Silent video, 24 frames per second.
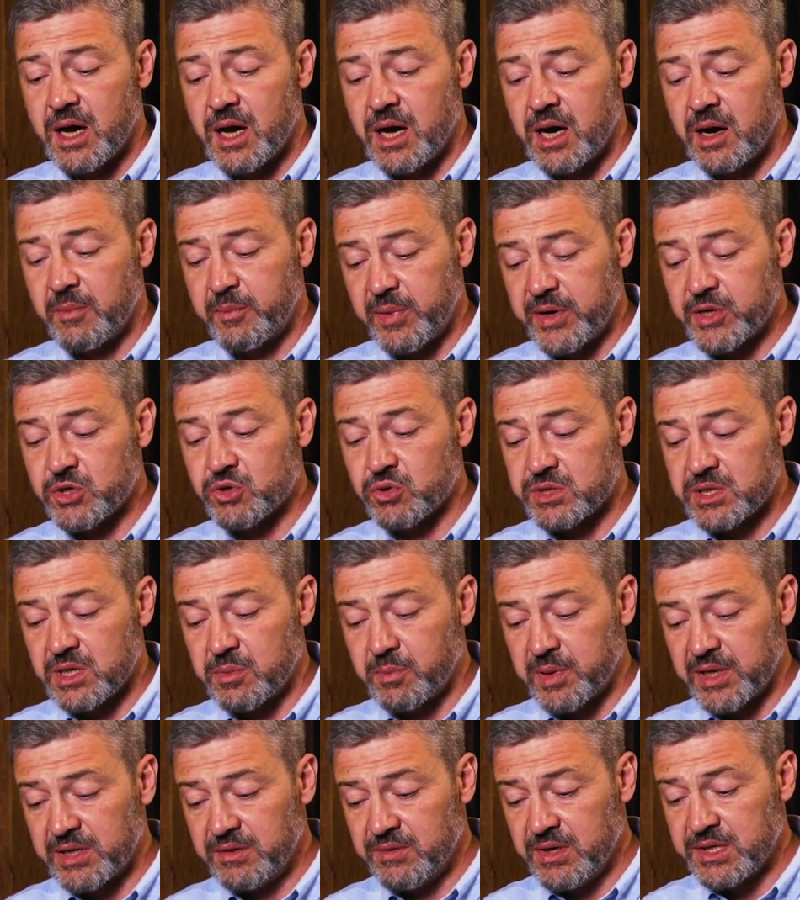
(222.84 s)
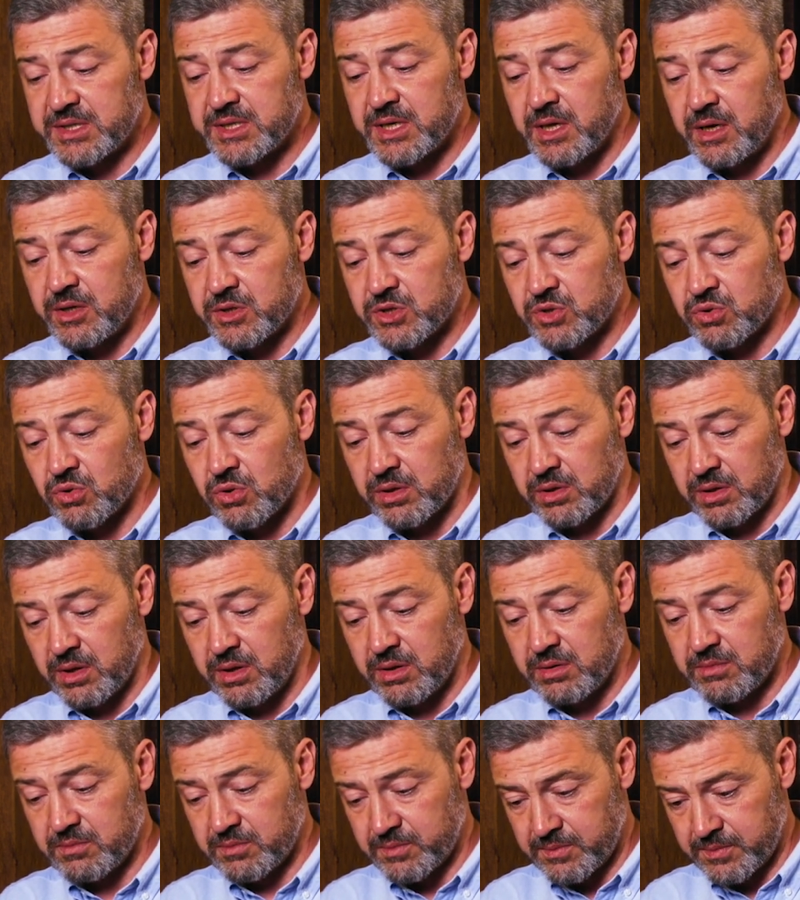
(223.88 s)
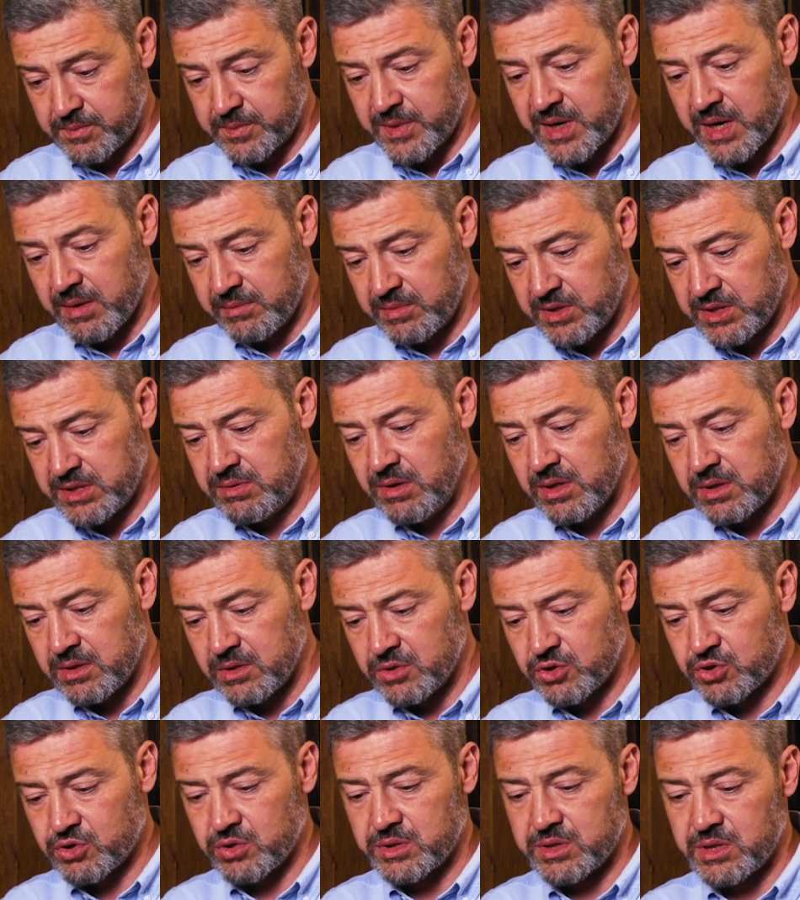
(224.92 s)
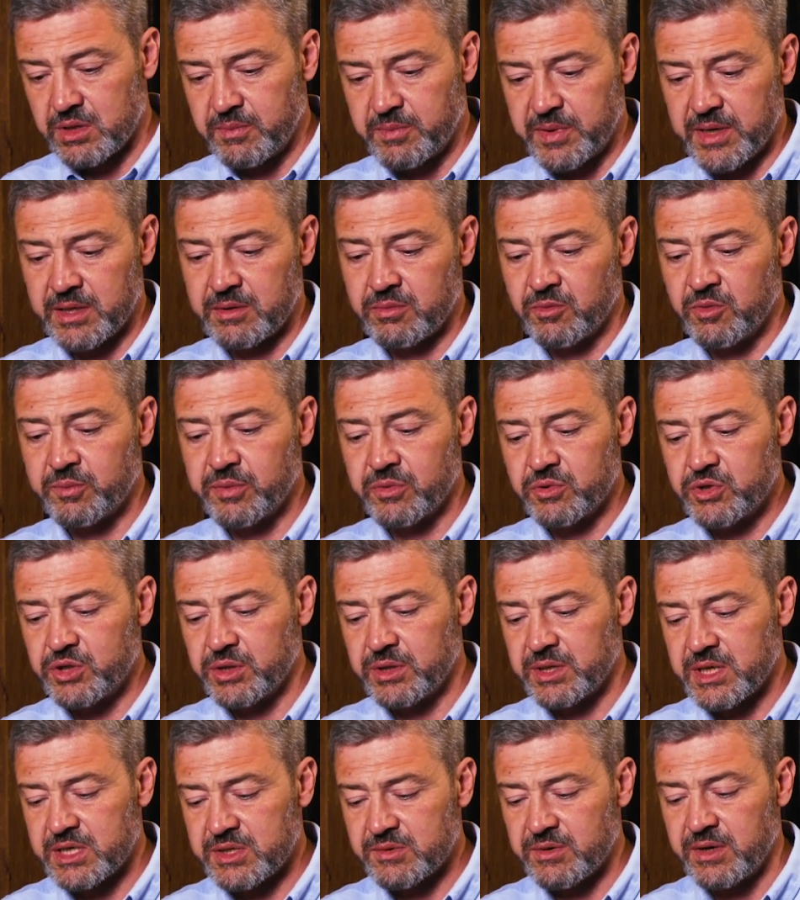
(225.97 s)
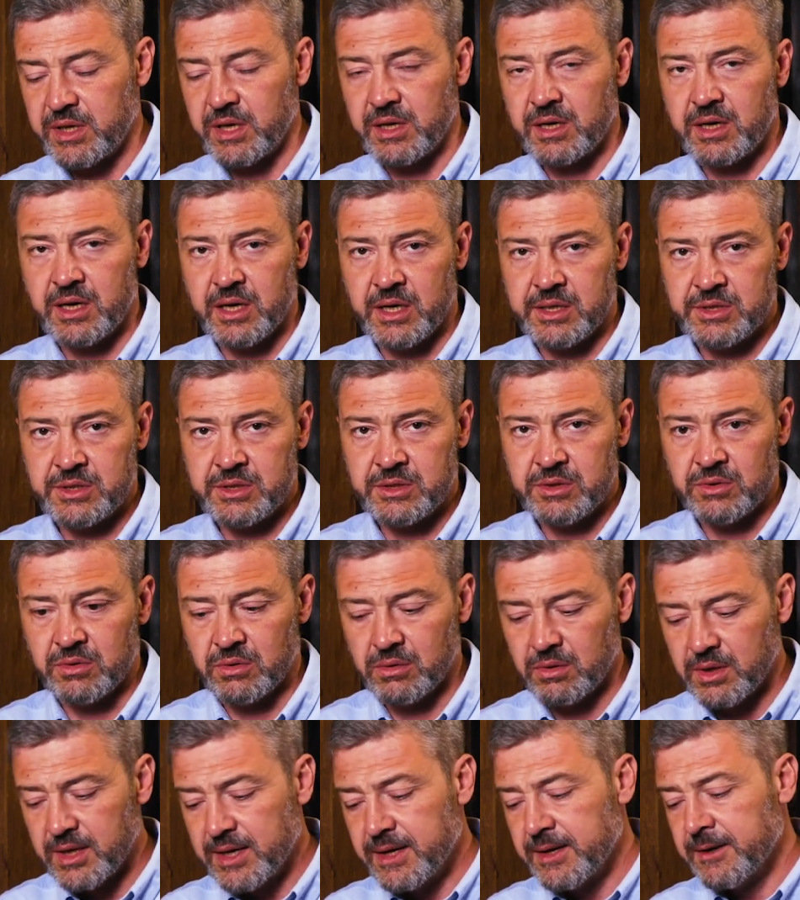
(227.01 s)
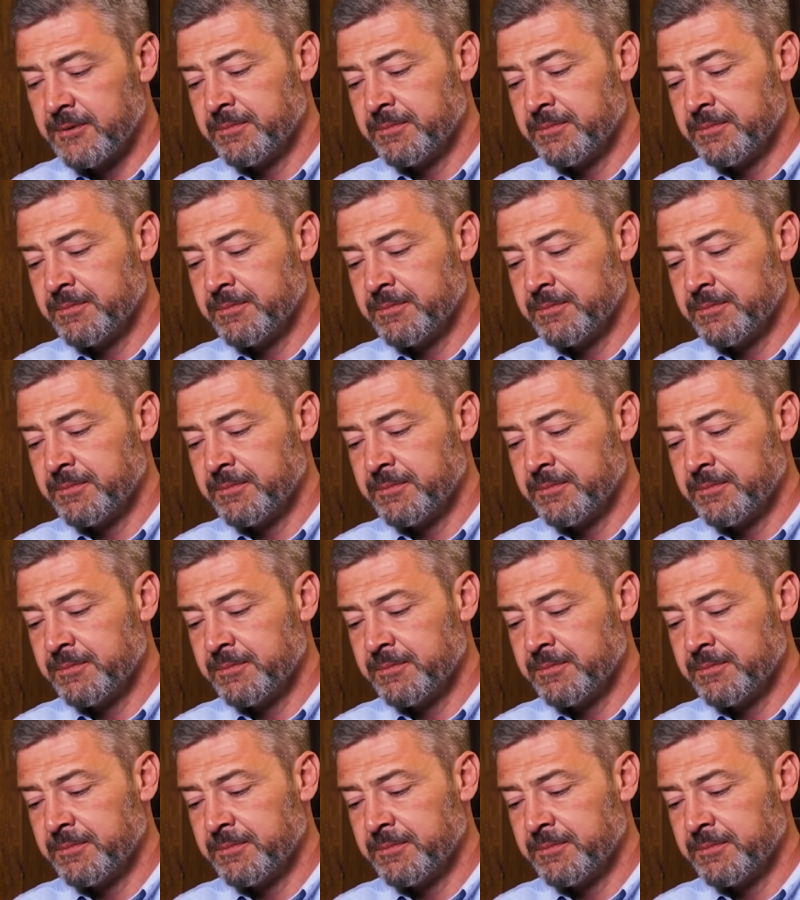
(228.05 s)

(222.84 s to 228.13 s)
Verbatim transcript: А при жесткой подвеске рессорной, прям действительно жесткой, поэтому он получил название «козел»,